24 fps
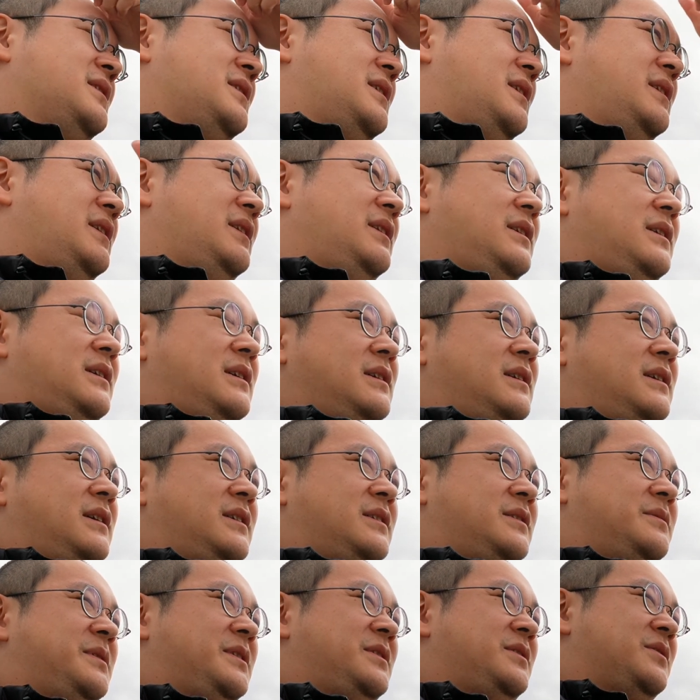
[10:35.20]
仮に
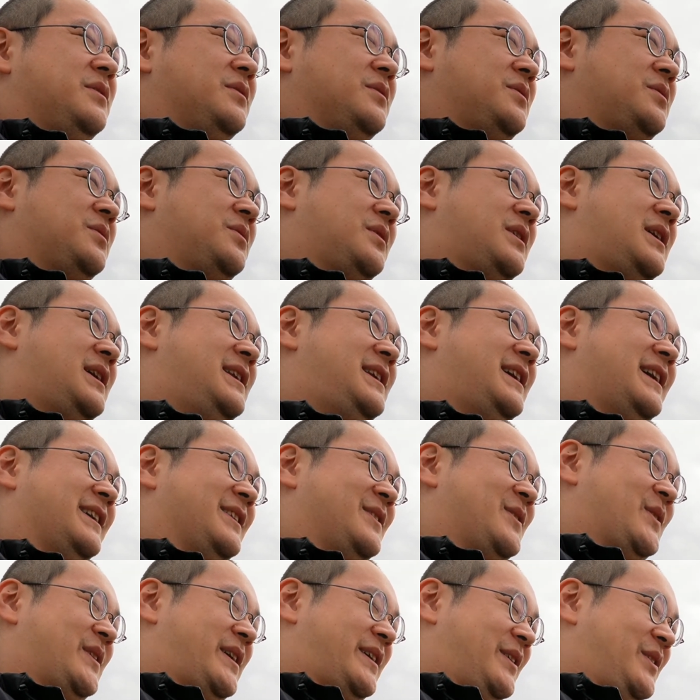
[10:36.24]
ヘルメット届かない
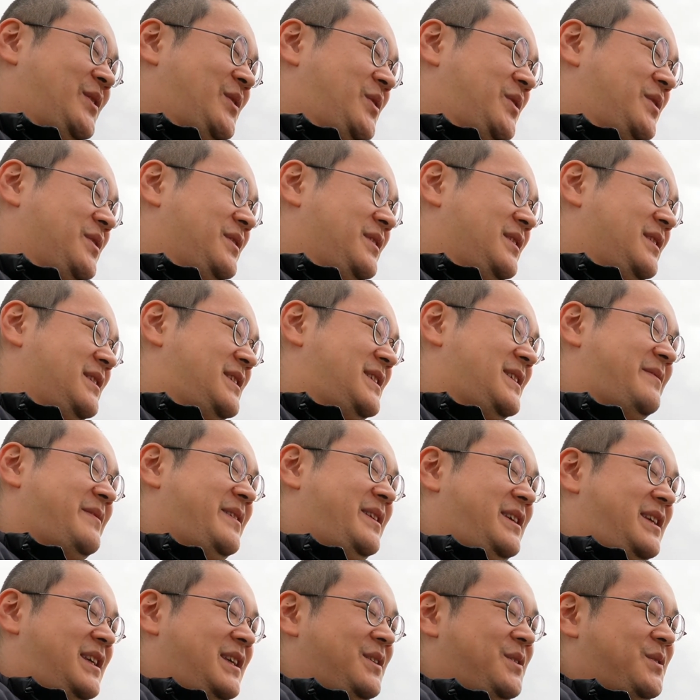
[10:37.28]
となるとちなみ
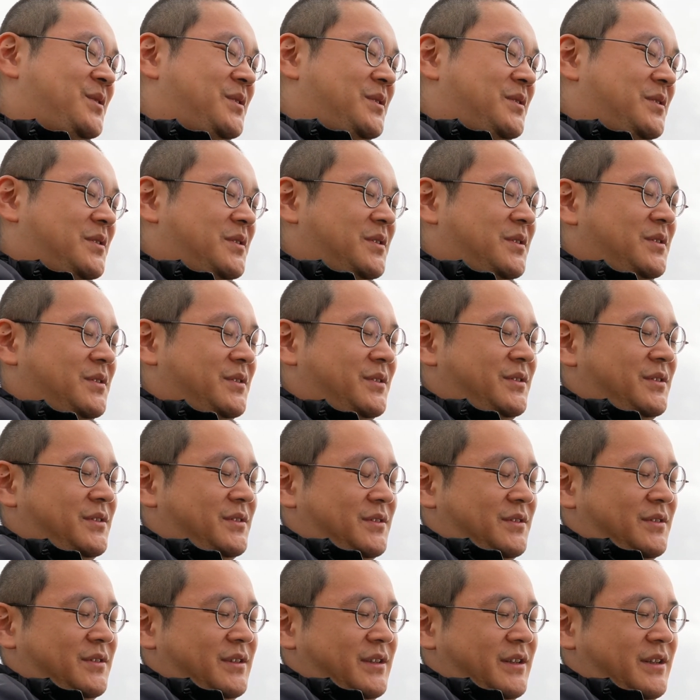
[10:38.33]
に昨日
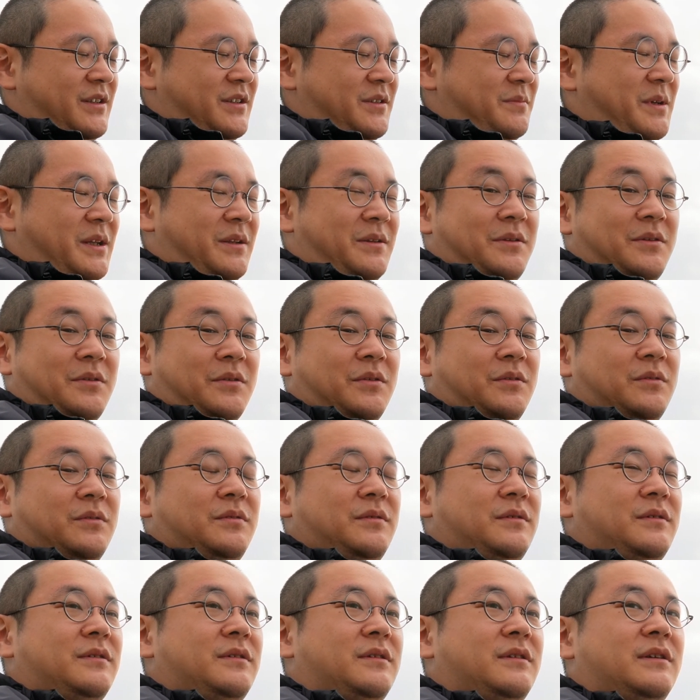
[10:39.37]
ヘルメットの
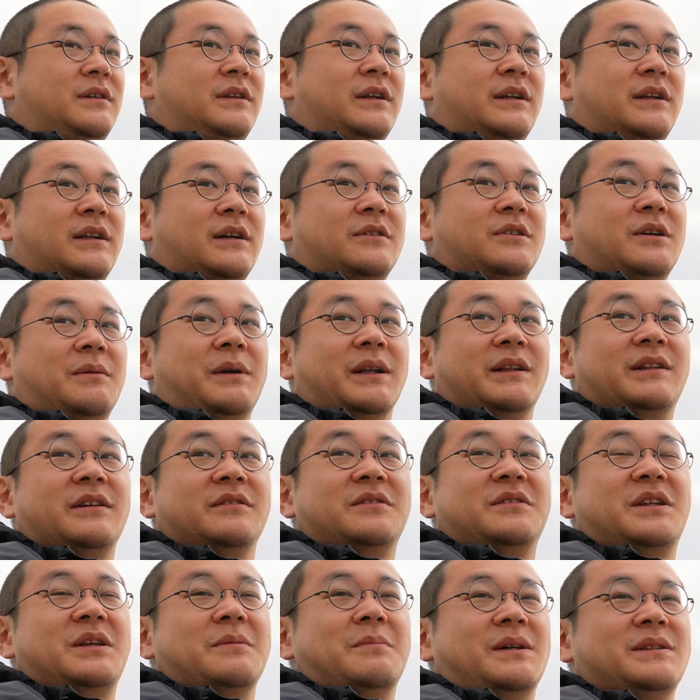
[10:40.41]
連絡が全
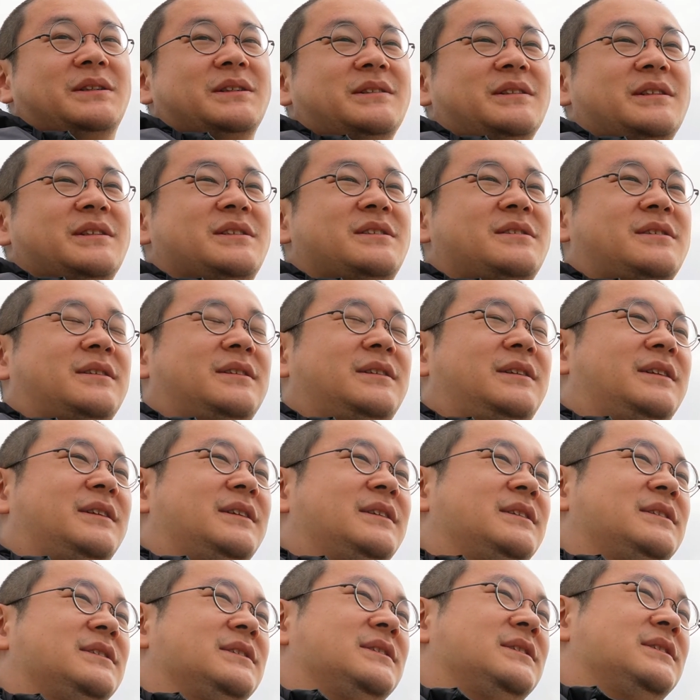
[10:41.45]
く来ませんでした
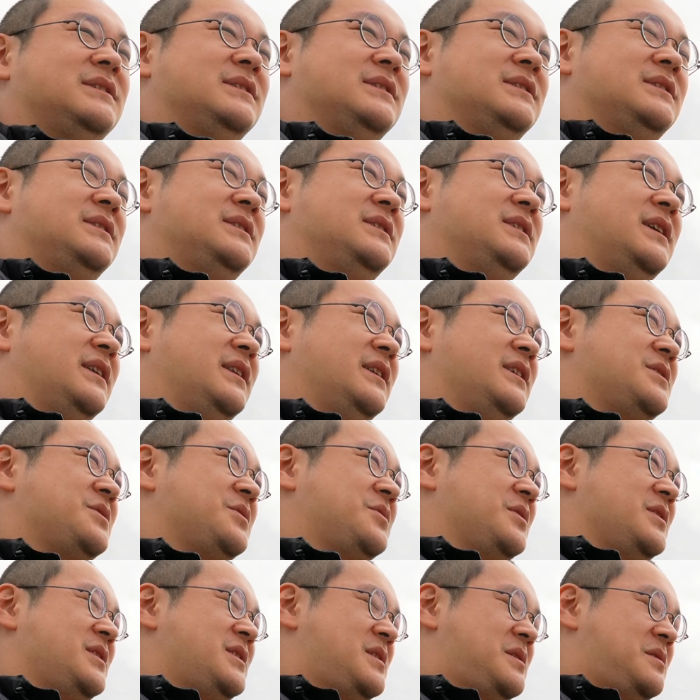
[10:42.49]
なんで
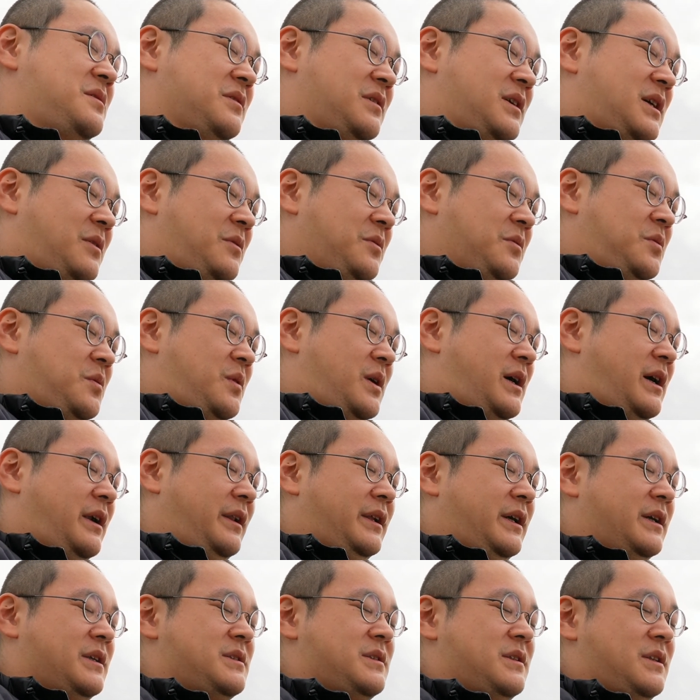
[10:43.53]
ちょっといつ来るか本当わかん
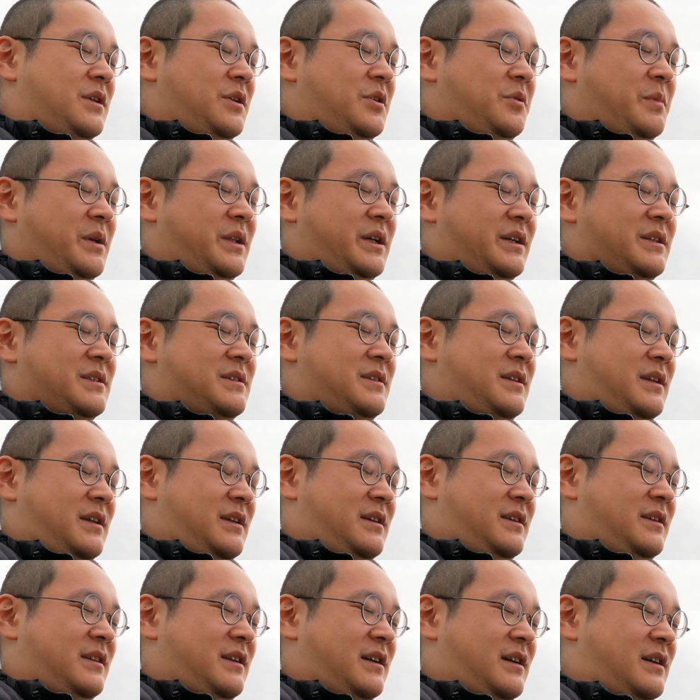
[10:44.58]
ないですね読めないです
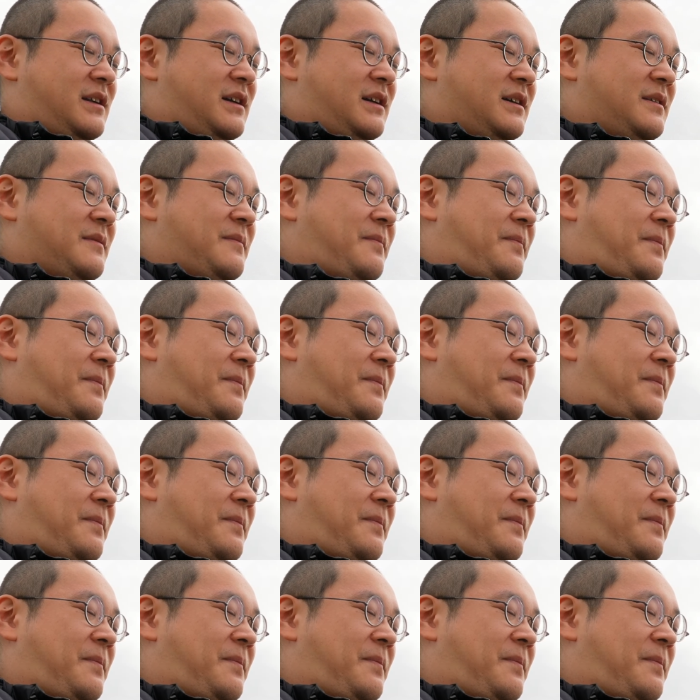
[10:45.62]
ねだから、